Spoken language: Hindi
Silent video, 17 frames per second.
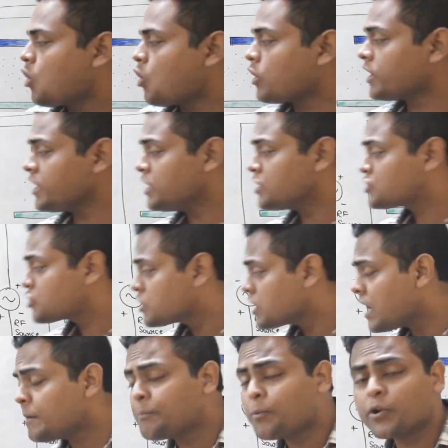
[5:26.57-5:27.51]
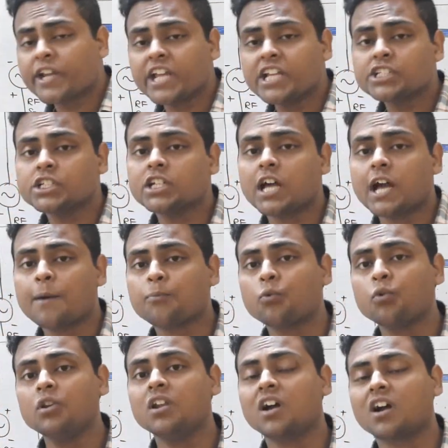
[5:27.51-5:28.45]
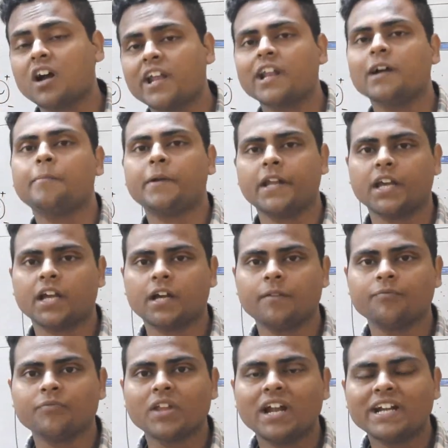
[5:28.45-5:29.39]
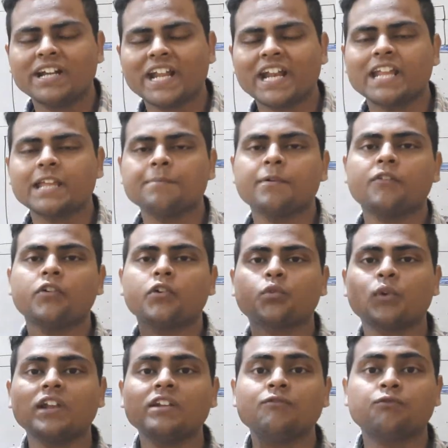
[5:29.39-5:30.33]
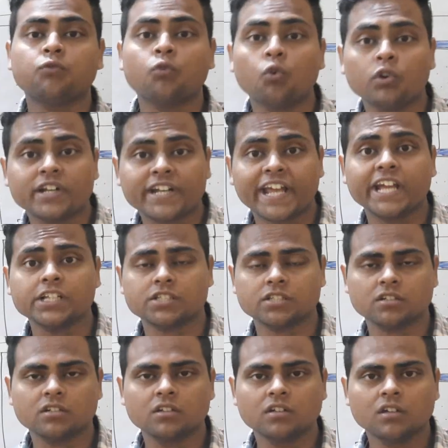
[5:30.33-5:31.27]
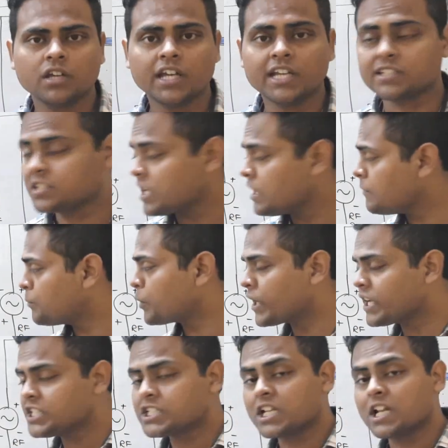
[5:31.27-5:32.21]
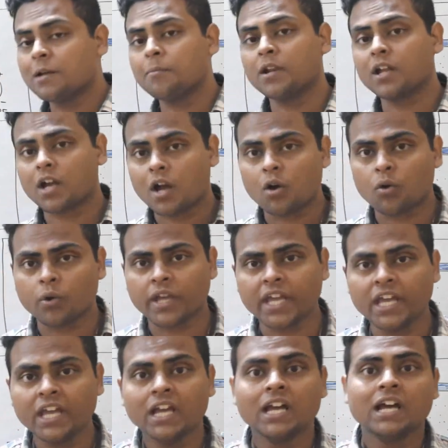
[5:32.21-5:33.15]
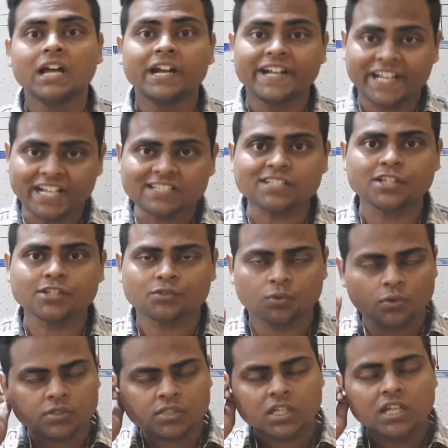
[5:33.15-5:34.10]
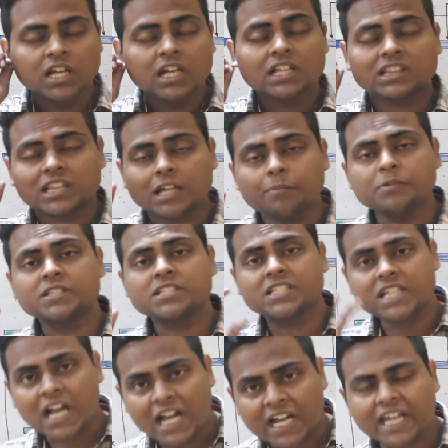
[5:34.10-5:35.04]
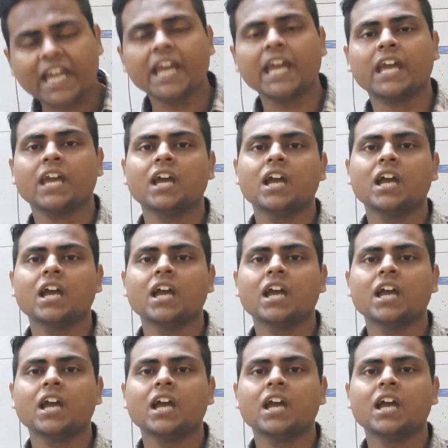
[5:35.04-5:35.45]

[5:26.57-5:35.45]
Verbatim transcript: और इतना पोटेंशियल आपको लगाना पड़ेगा टेन की पावर ट्वेल्व वोल्टेज इतना पोटेंशियल आप लगाओगे डीसी सोर्स तब जाके